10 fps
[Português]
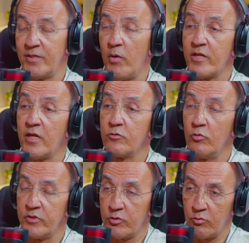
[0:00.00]
são as
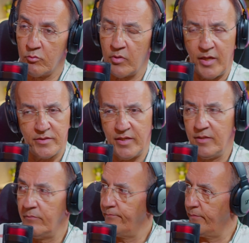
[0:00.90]
razões estruturais?
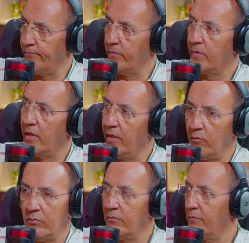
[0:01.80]
Aí
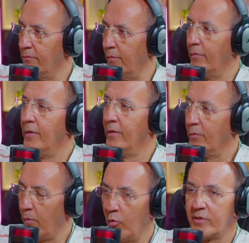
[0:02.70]
daria um, um,
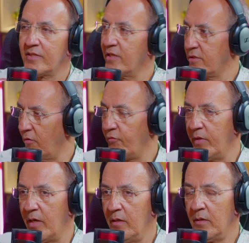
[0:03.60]
uma outra sexta-feira